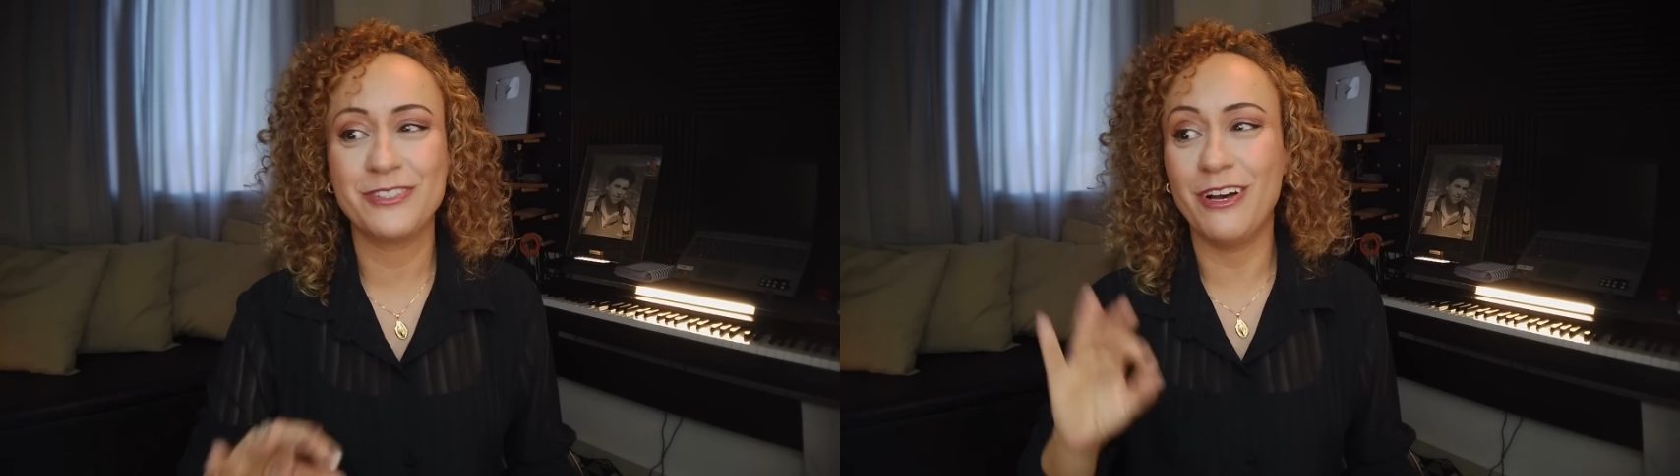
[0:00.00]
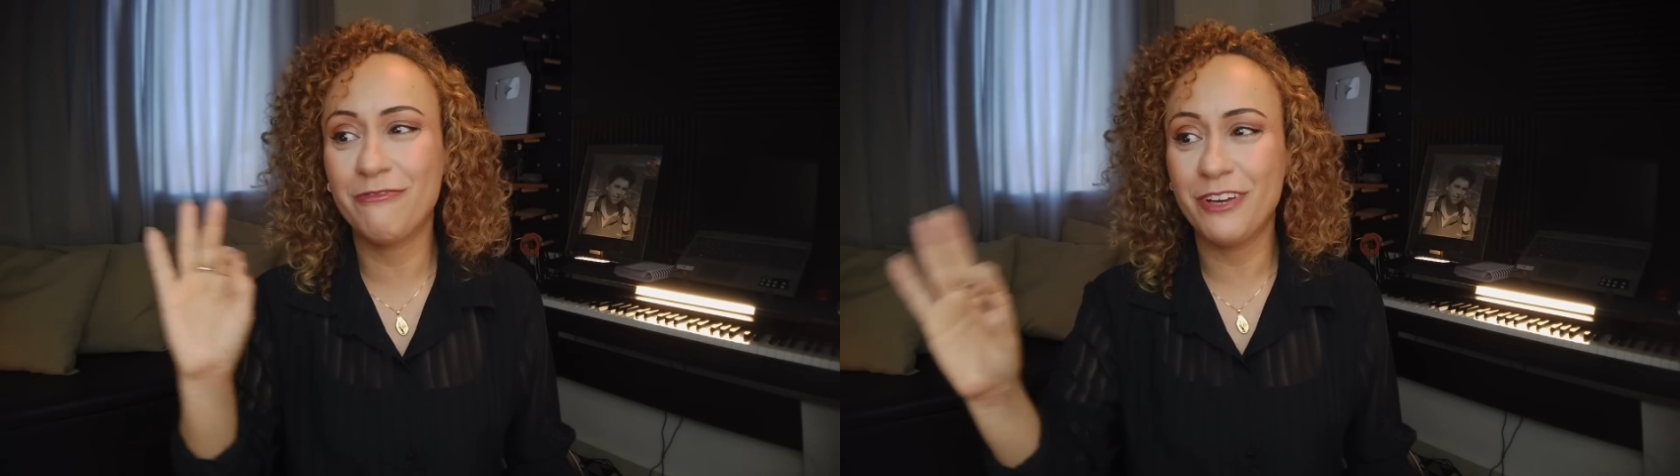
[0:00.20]

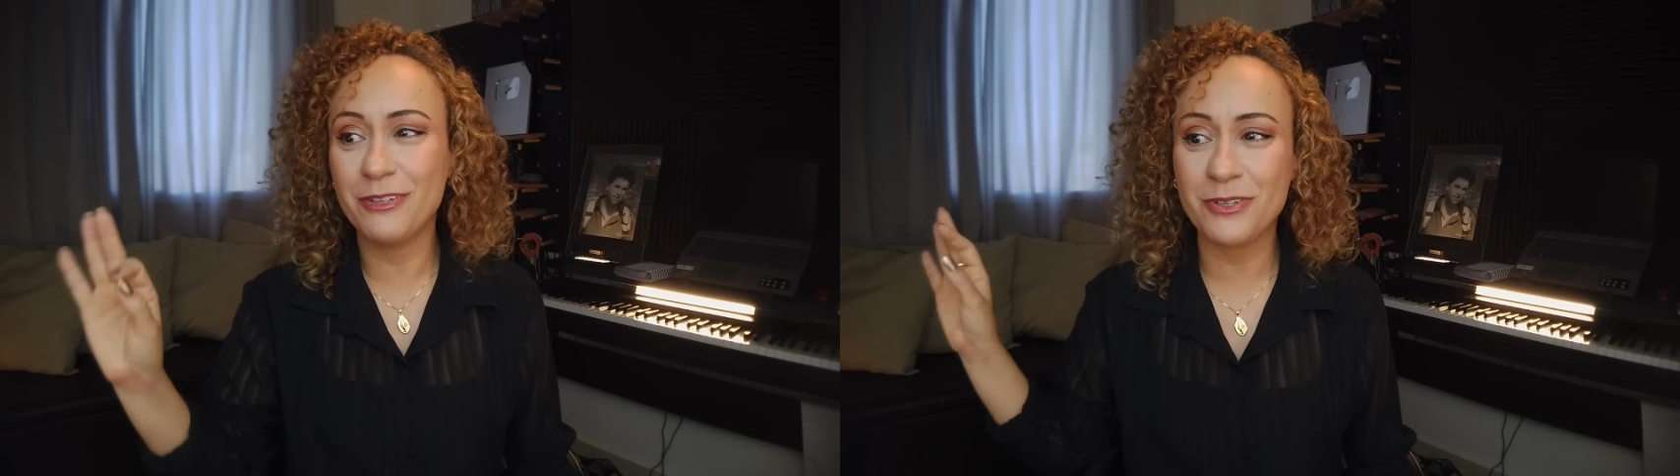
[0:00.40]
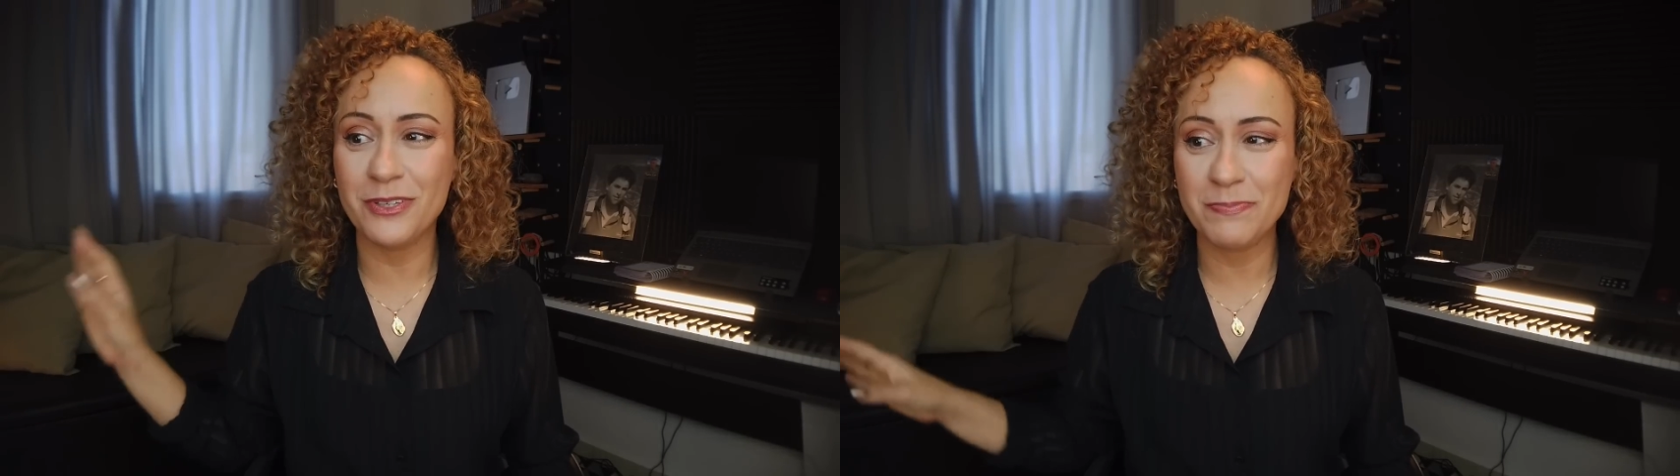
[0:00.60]
só
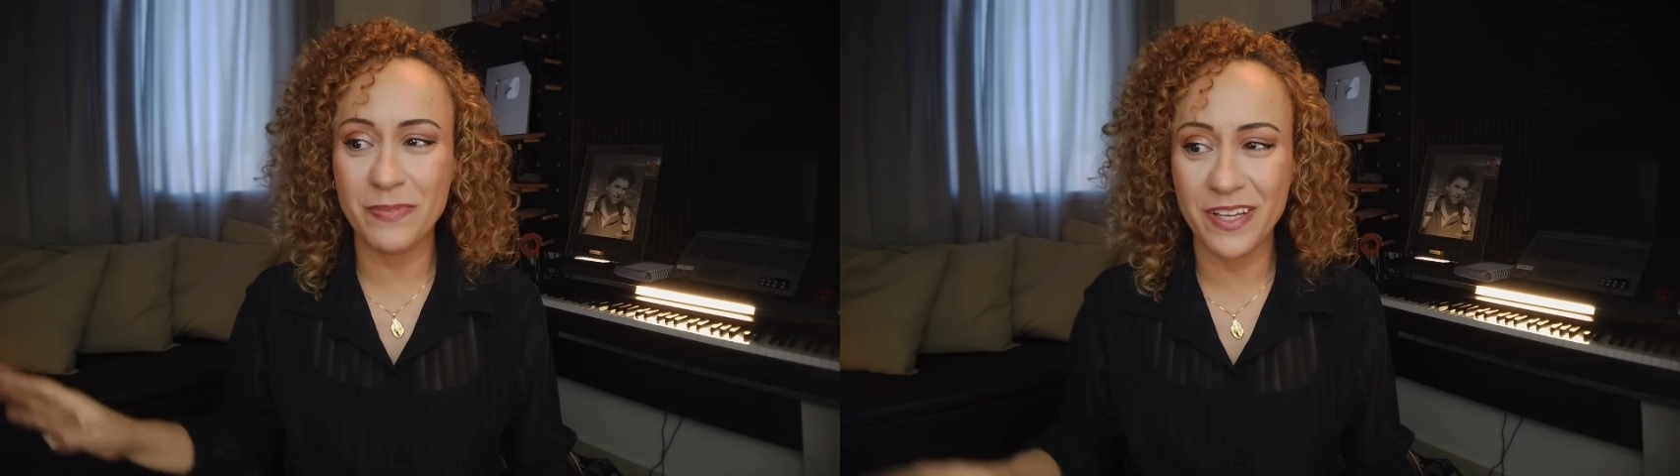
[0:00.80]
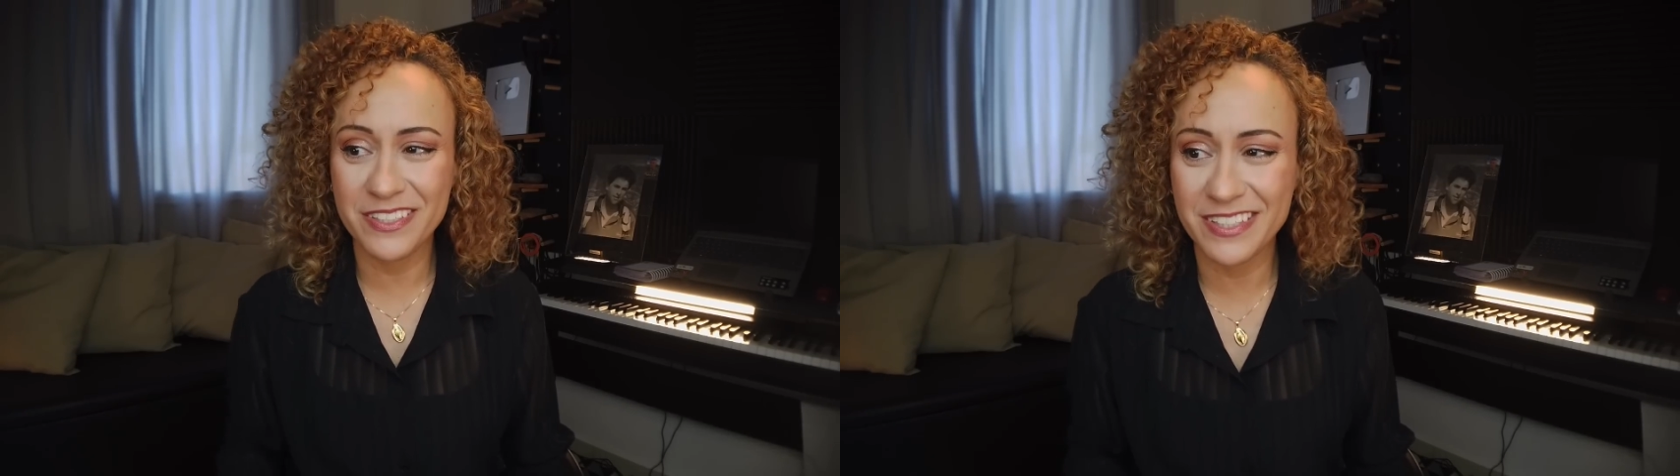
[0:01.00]
veio os
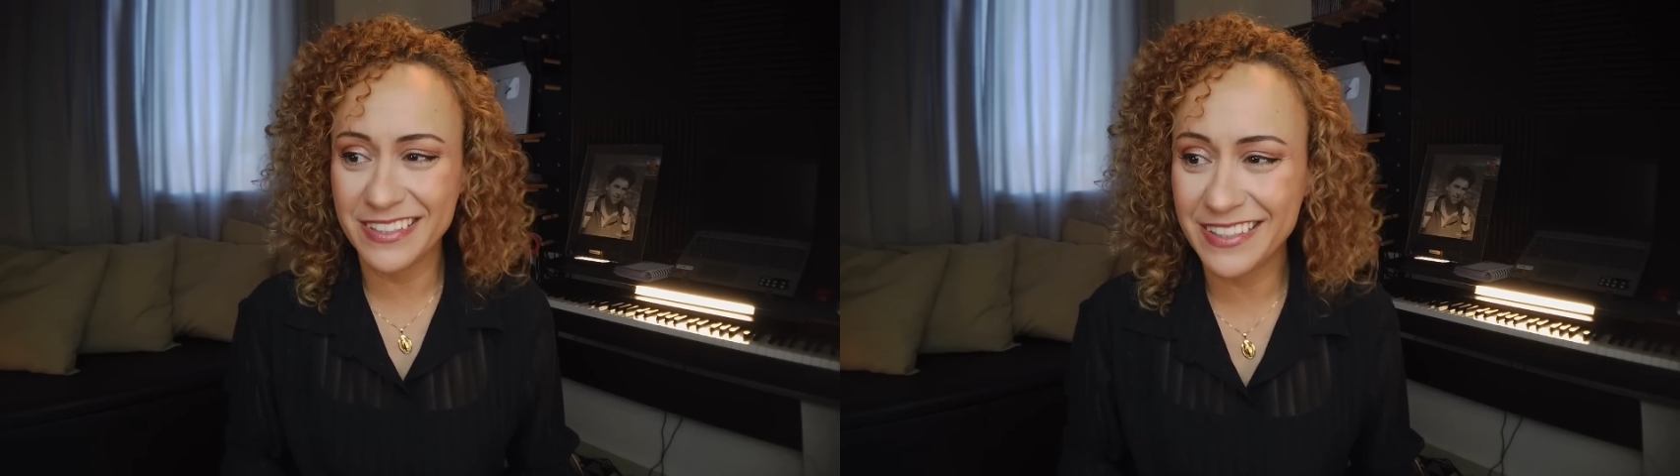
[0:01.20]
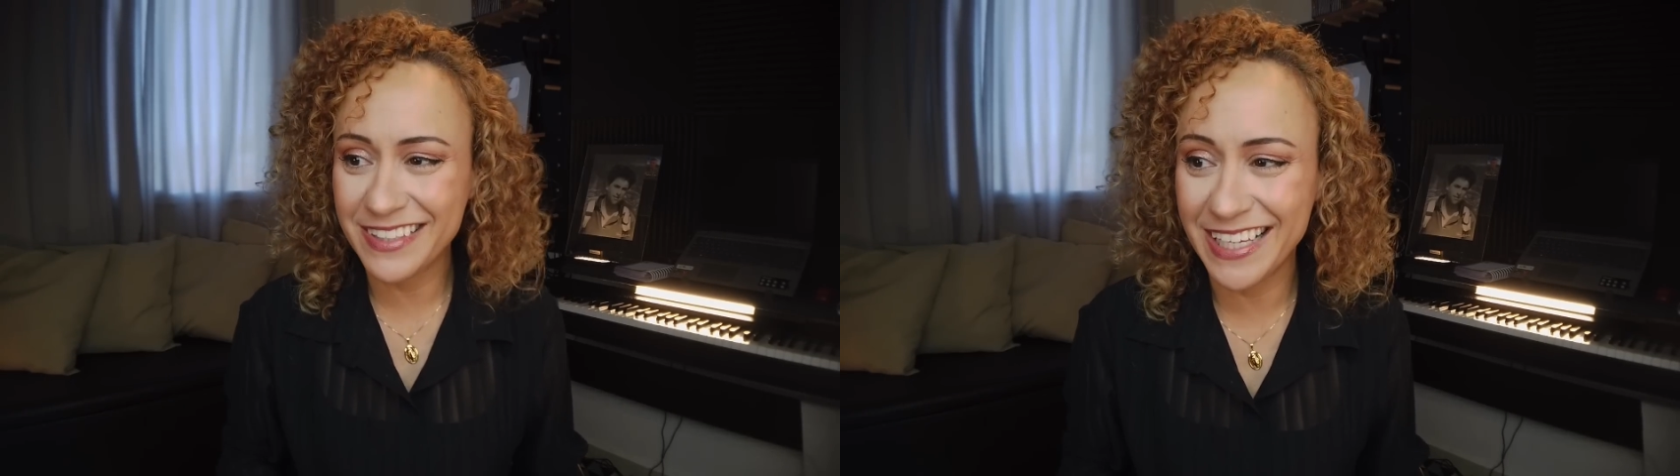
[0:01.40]
cosplay de
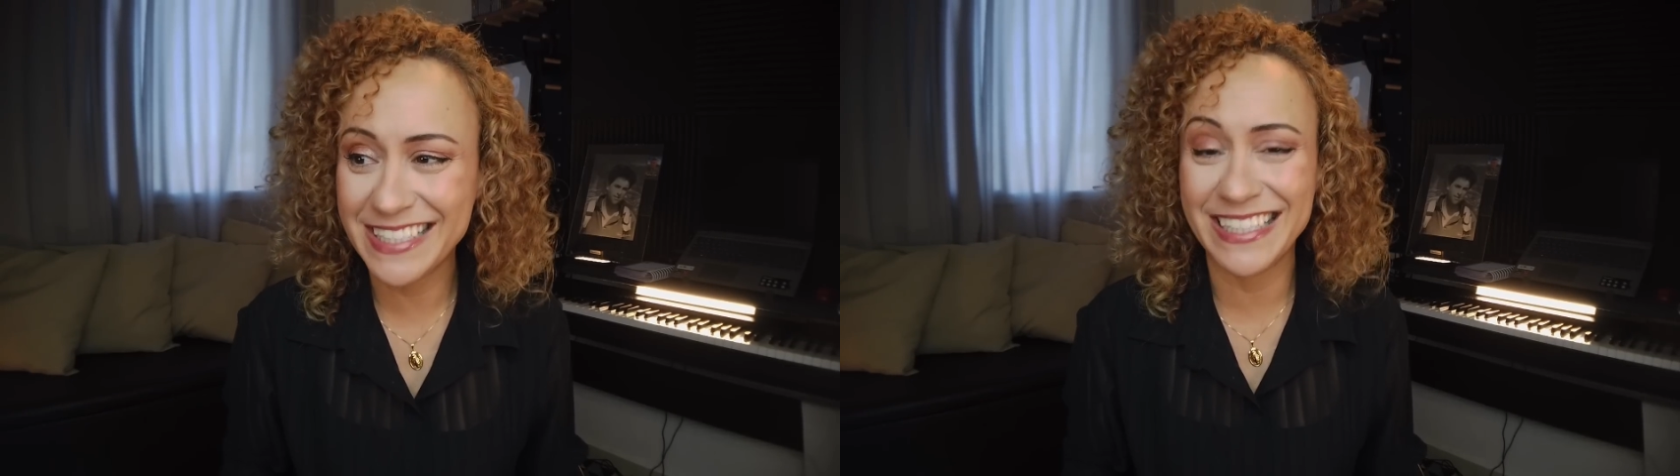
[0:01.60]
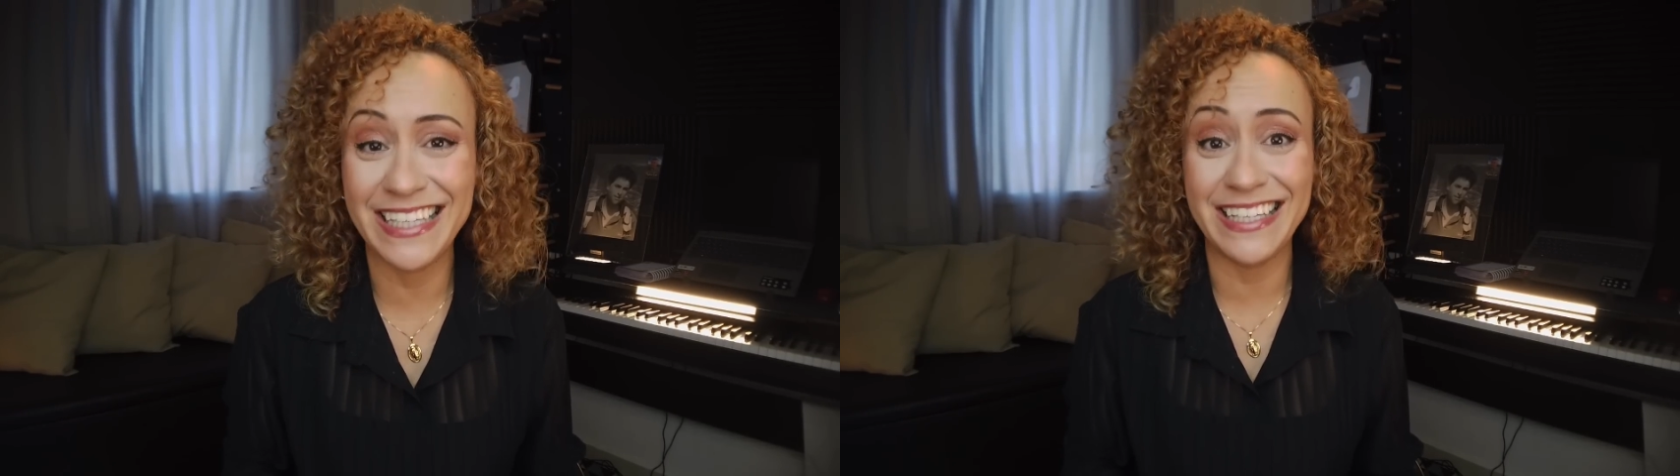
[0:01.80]
Santa
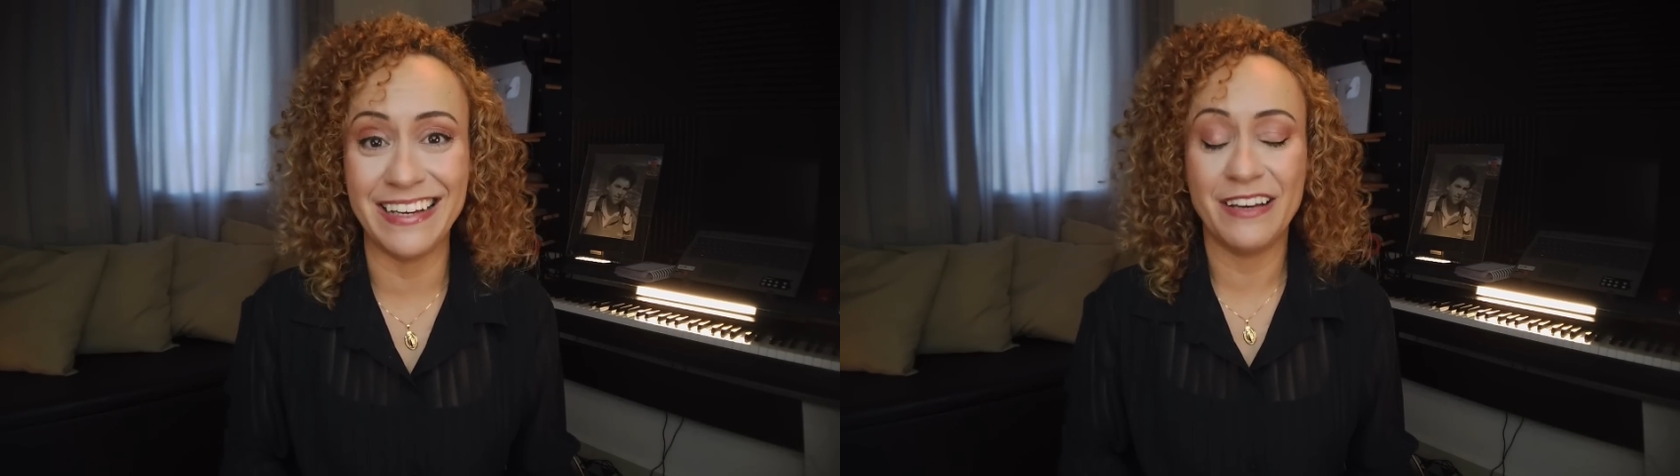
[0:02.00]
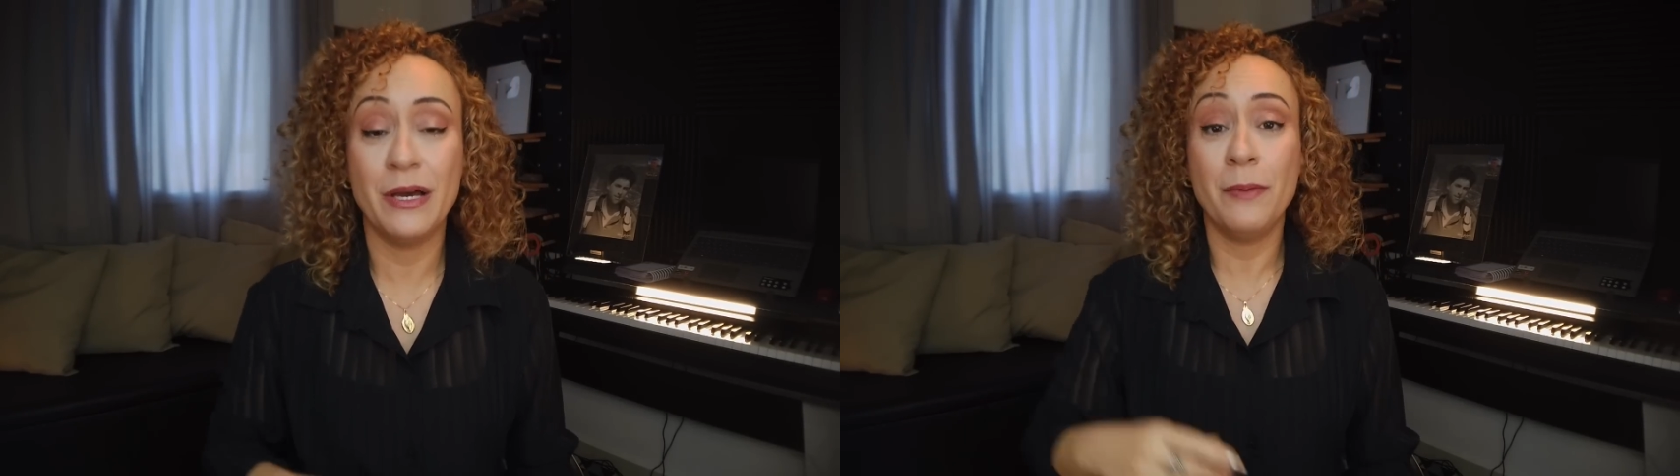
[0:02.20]

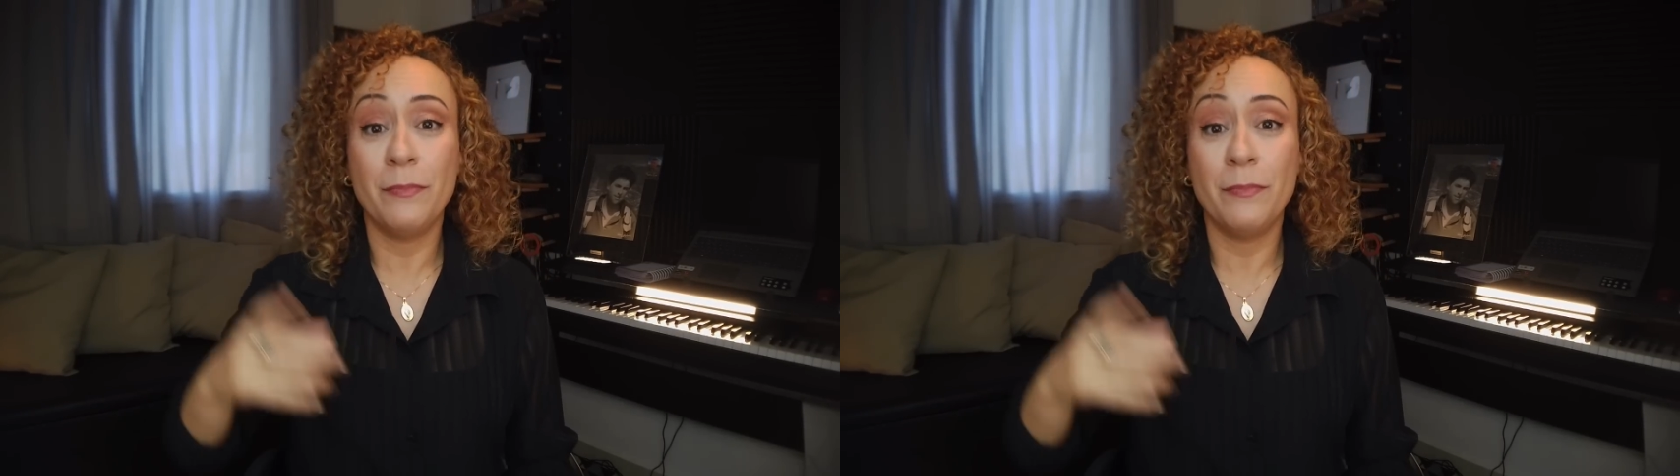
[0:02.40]
Terezinha.